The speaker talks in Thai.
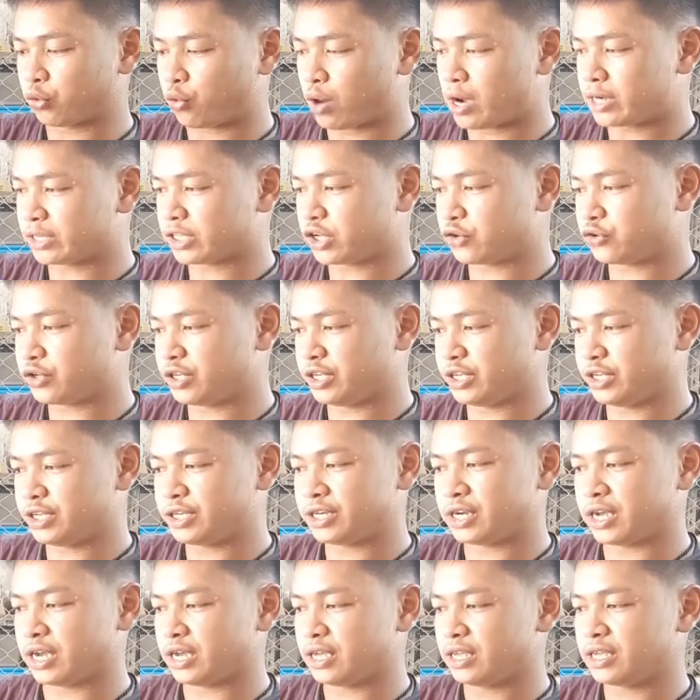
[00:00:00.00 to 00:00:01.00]
นกว้างเท่านี้
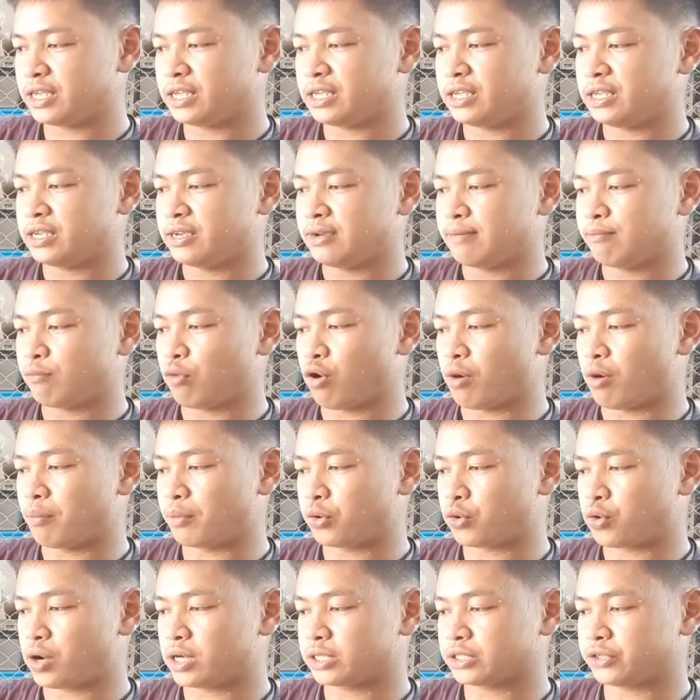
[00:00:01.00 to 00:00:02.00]
นะเบาะ
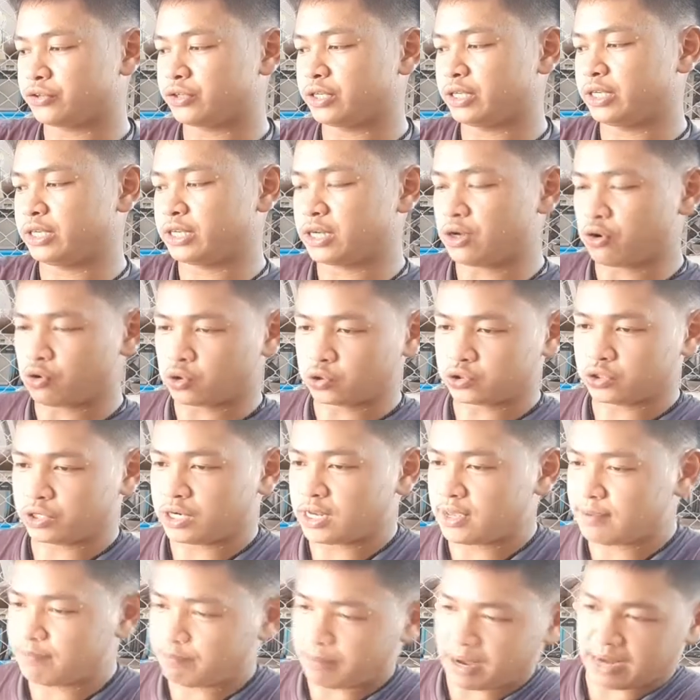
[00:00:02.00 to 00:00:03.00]
มันกว้างเท่านี้เราก็จะ
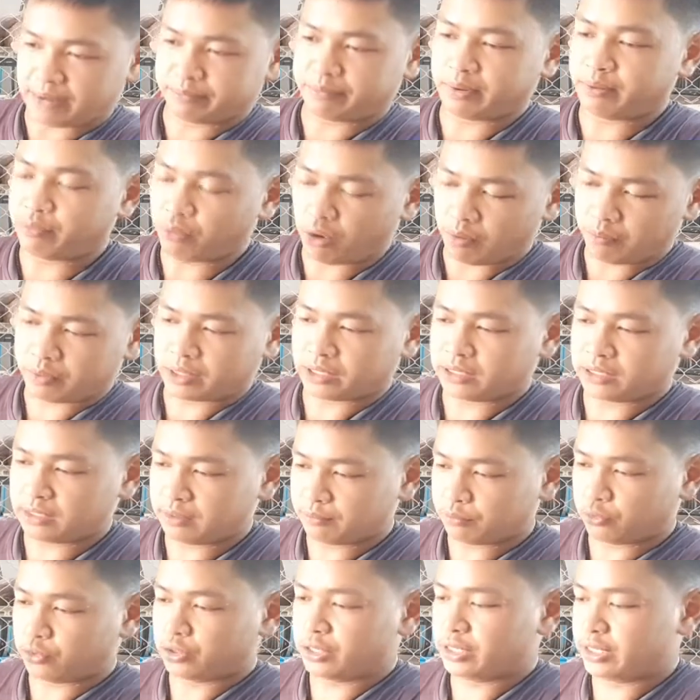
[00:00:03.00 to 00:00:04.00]
ได้ปาดไปพร้อมกัน
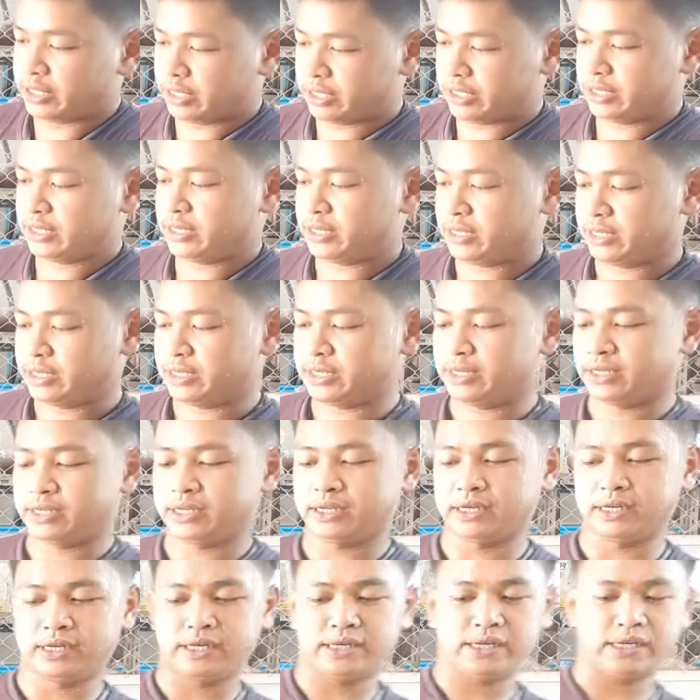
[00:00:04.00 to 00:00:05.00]
ทั้งหมดเลย
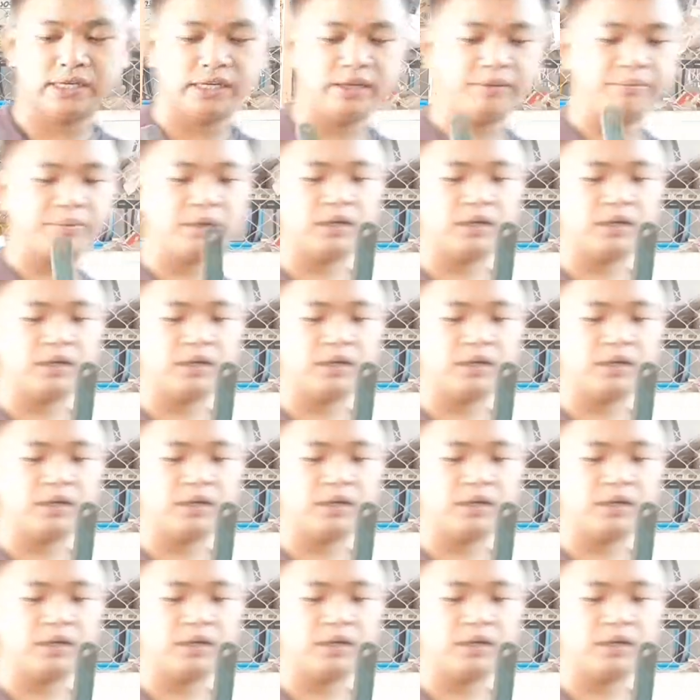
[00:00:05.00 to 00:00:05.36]
นะฮะอันนี้